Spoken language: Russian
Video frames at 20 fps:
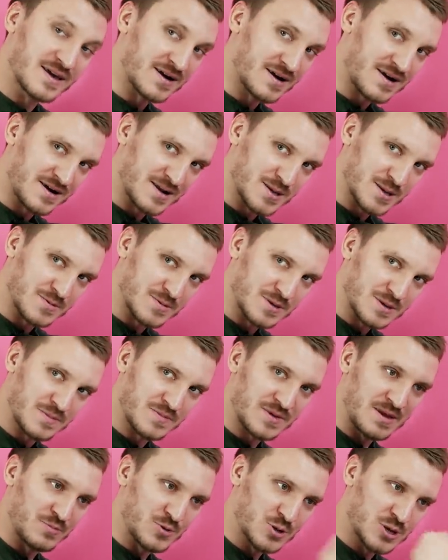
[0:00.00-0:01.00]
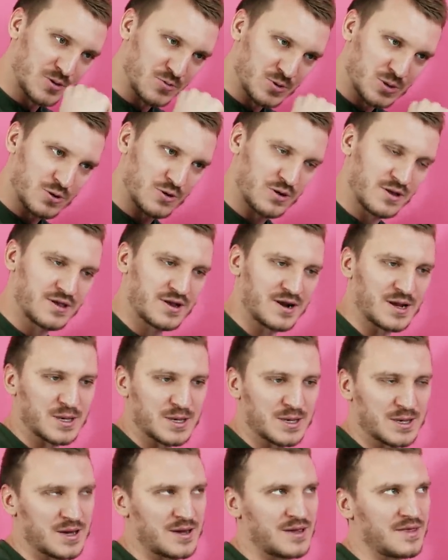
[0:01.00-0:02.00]
не так оказывается, потому что ему стоило
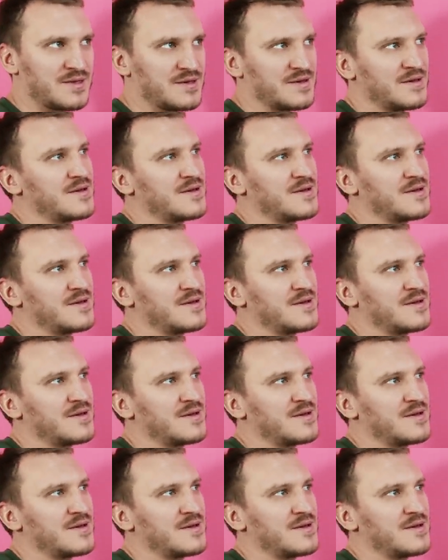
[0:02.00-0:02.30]
драться за это.